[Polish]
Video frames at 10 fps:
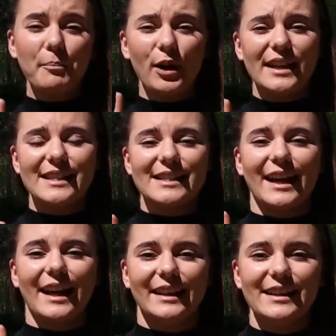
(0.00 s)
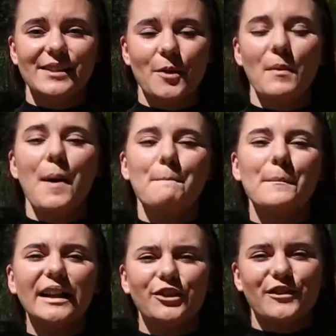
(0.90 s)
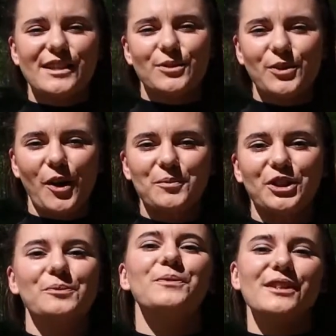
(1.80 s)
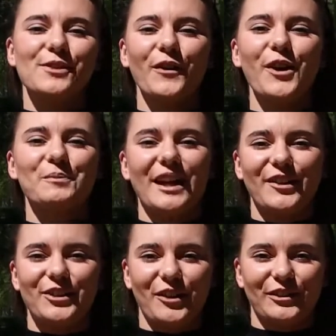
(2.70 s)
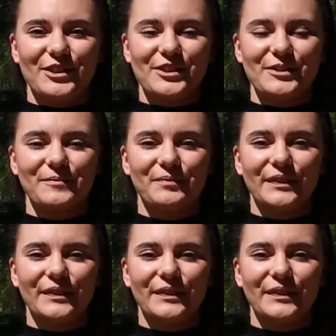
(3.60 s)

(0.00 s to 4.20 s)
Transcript: a Polacy za granicą manifestują nim swoją narodowość.